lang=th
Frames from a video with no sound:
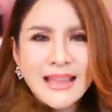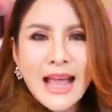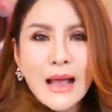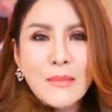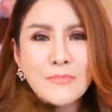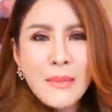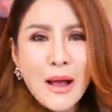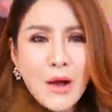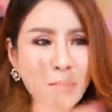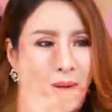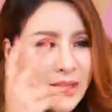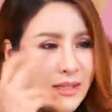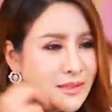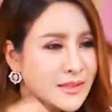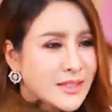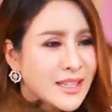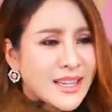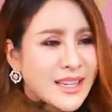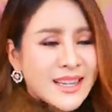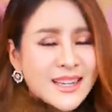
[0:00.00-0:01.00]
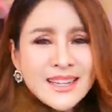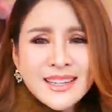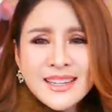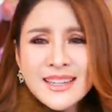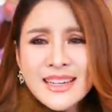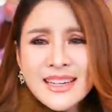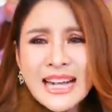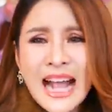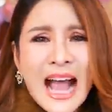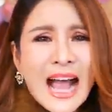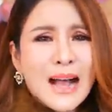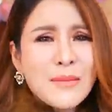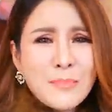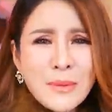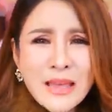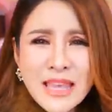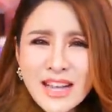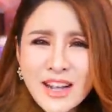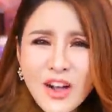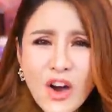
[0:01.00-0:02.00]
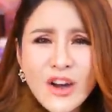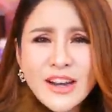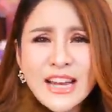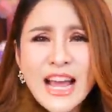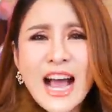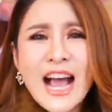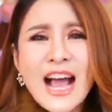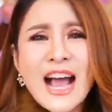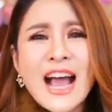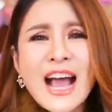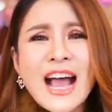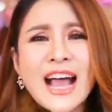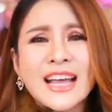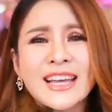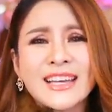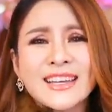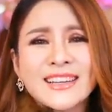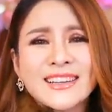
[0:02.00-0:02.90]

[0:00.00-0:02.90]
ตั้งเป้ามันกลางปีก็ได้